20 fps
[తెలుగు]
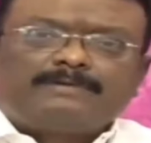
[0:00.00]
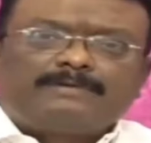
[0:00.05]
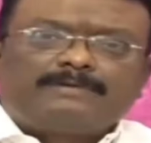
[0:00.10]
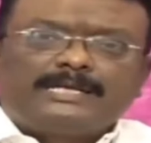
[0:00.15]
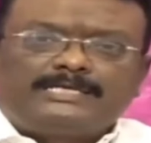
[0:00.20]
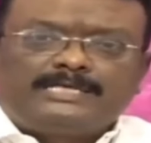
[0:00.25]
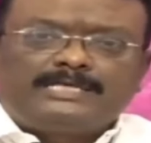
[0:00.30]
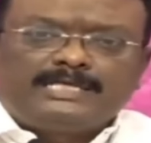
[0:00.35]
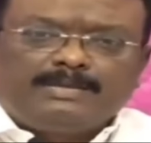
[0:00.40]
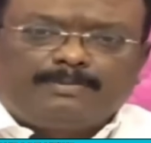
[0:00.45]

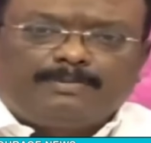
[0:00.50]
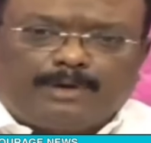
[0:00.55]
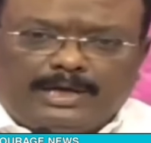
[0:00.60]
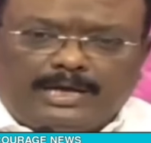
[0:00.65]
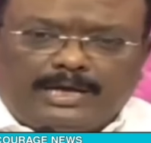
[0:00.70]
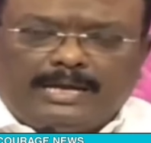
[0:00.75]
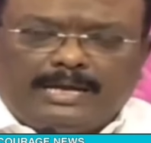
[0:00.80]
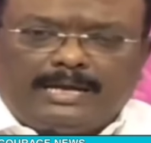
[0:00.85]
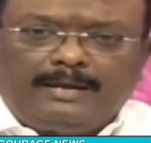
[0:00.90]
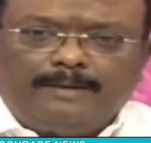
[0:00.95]
పెంచవలసింది
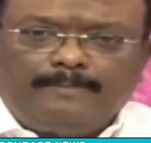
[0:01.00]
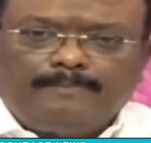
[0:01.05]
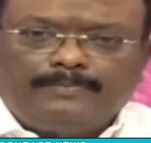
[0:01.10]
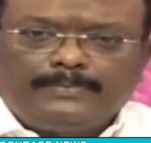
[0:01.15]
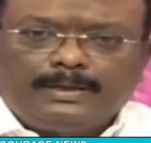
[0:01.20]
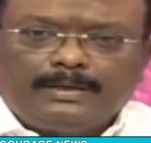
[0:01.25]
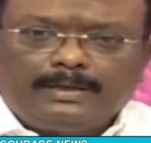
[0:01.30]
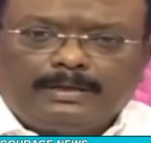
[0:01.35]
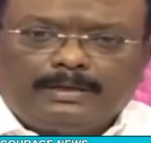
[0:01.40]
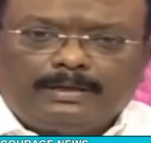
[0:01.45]
పోయి
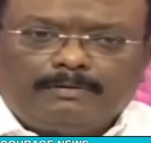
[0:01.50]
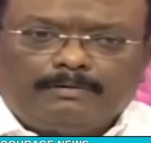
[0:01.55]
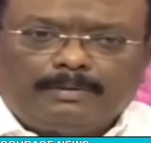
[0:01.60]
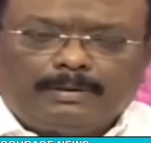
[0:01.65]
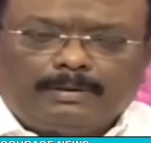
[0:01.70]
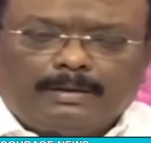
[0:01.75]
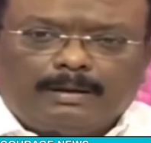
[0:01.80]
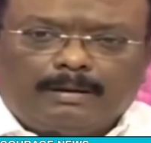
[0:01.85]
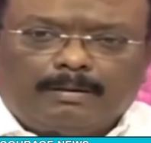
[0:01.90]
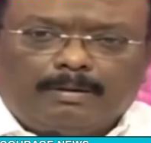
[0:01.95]

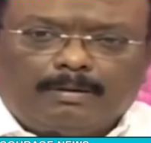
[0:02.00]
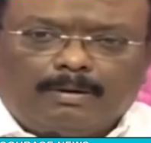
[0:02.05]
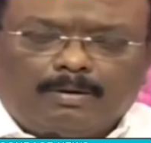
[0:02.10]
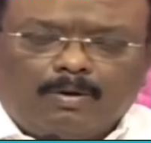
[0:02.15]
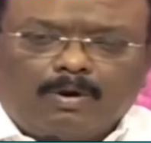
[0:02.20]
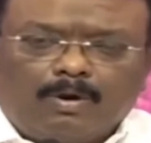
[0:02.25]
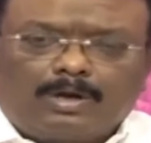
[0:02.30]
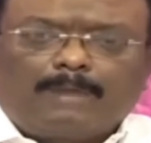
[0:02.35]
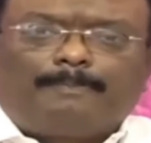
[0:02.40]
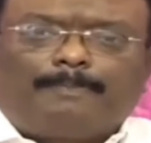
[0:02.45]

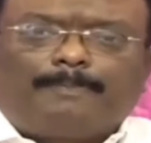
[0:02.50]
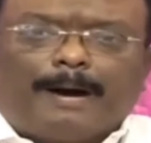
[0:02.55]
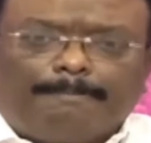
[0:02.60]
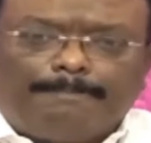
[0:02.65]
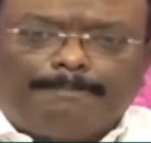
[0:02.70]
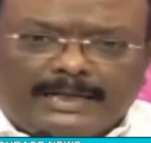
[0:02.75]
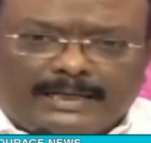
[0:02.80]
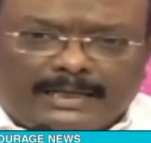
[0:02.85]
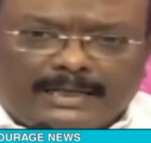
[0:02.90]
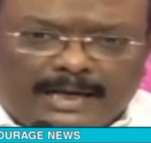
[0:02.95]
ఒక
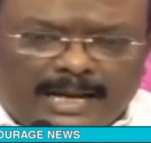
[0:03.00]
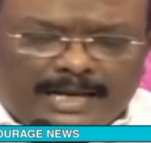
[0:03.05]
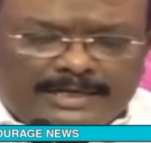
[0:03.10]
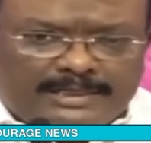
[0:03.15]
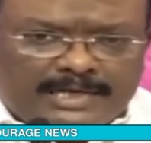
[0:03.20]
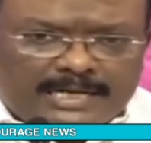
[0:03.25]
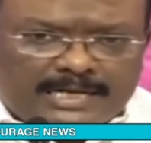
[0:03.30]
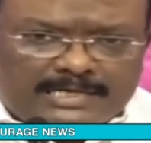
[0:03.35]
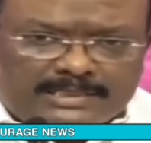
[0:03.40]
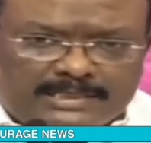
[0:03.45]
పబ్లిక్
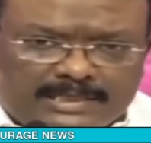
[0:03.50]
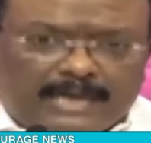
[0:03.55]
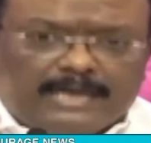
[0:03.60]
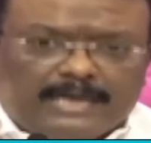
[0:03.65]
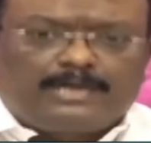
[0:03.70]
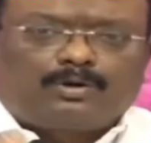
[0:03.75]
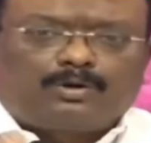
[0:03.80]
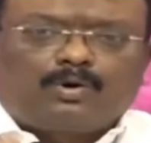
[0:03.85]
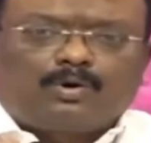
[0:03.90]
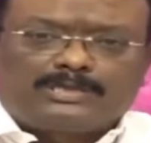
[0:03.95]
రిలేషన్
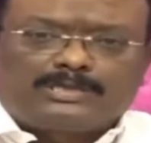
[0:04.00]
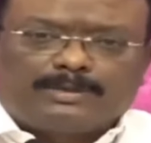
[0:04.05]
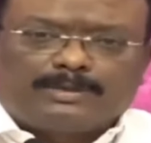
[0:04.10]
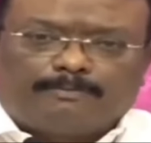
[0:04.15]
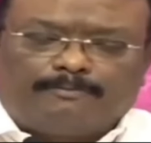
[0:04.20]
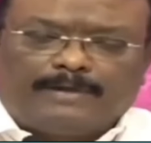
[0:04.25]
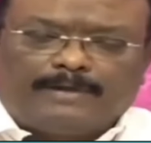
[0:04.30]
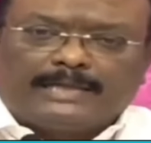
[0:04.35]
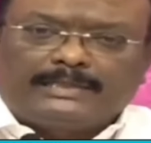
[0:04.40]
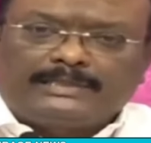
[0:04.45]
స్టంట్
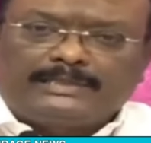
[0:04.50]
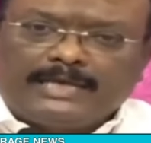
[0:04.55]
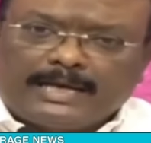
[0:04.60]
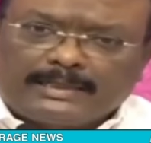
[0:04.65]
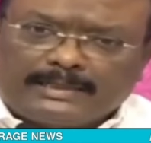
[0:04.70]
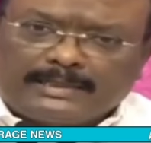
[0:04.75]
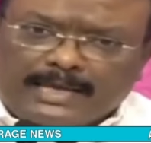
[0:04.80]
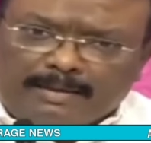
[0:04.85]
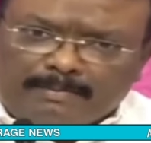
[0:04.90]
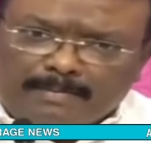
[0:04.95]
కోసం
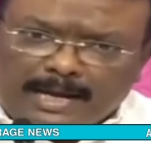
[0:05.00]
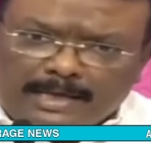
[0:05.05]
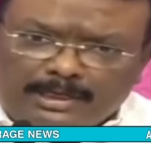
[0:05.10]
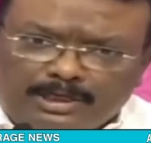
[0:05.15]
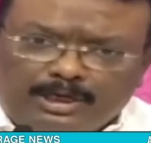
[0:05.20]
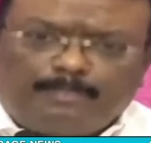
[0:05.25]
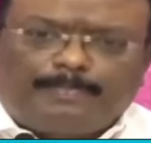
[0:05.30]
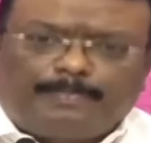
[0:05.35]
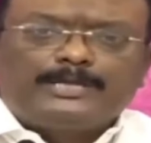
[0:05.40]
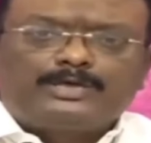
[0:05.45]
వ్యక్తిగత
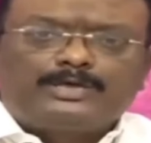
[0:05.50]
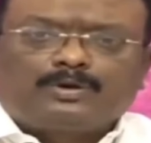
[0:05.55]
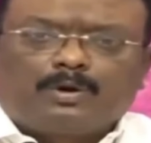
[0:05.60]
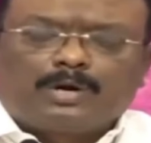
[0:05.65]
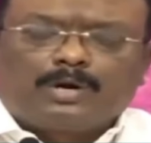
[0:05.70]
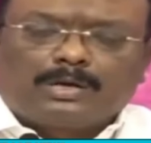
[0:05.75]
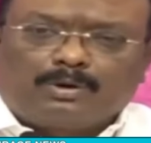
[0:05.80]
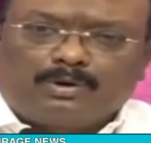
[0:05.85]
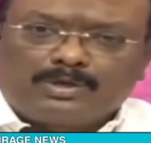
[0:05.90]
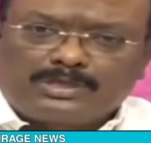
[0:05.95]
ఇమేజ్ని
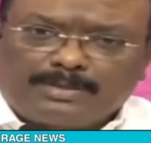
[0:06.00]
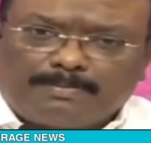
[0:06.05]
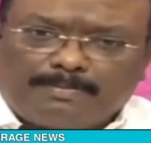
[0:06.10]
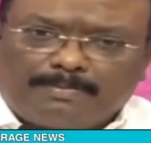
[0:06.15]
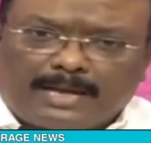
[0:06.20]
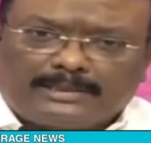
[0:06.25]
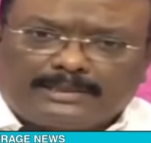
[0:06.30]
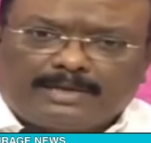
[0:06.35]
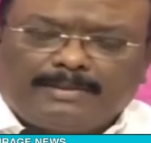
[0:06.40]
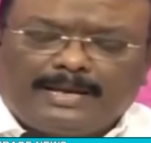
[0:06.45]
పెంచుకోవడం కోసం
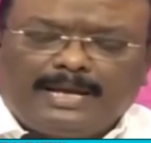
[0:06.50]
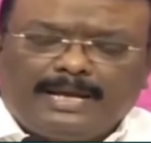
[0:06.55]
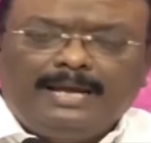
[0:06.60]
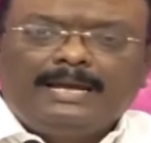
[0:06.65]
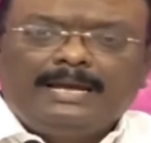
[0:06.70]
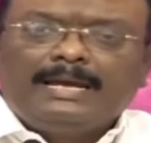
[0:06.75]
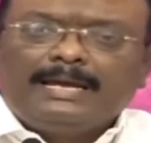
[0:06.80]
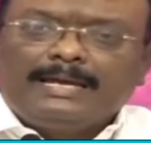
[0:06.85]
మాత్రమే